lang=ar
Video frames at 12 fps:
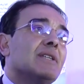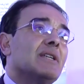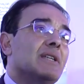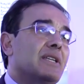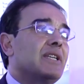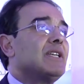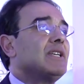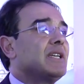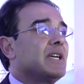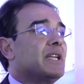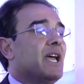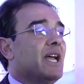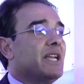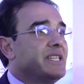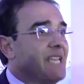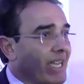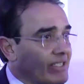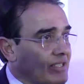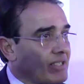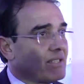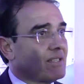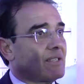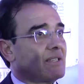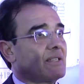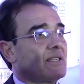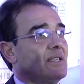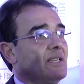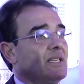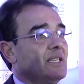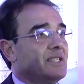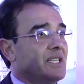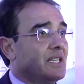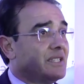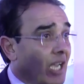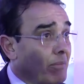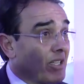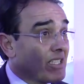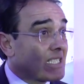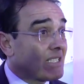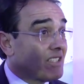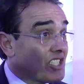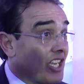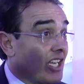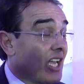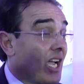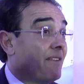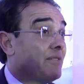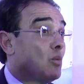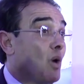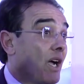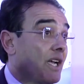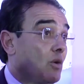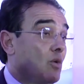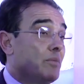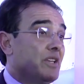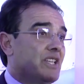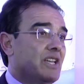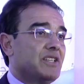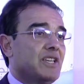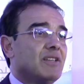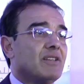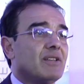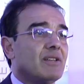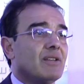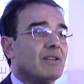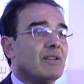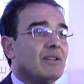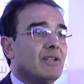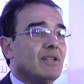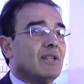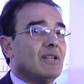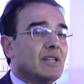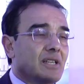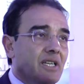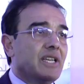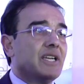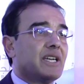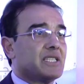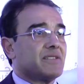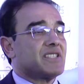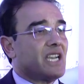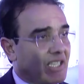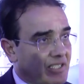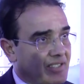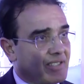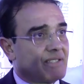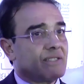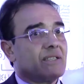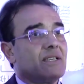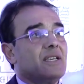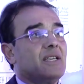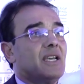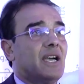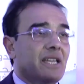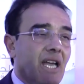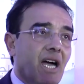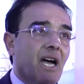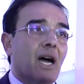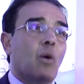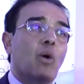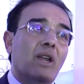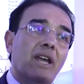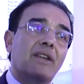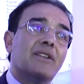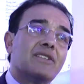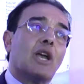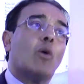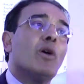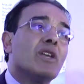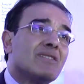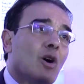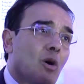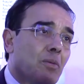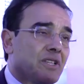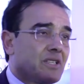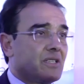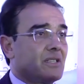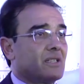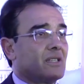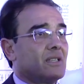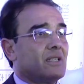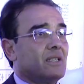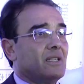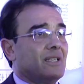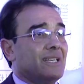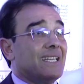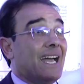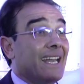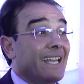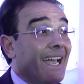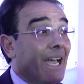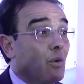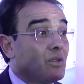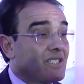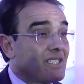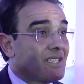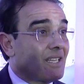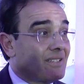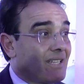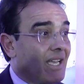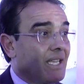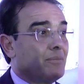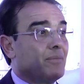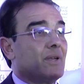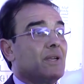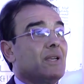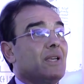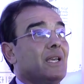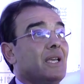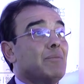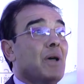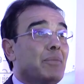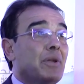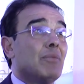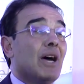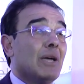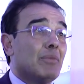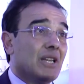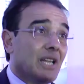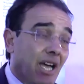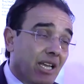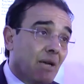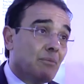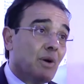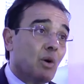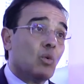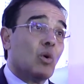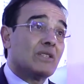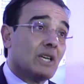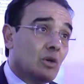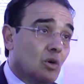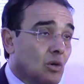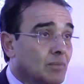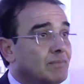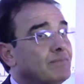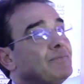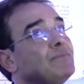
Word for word: للاليات ديال دعم هذه الاستراتيجيه على ارض الواقع وميدانيا اللي كترتكز على اولا تقويه روابط العلاقه والاتصال الدائم ما بين مغيبة العالم والوطن الأم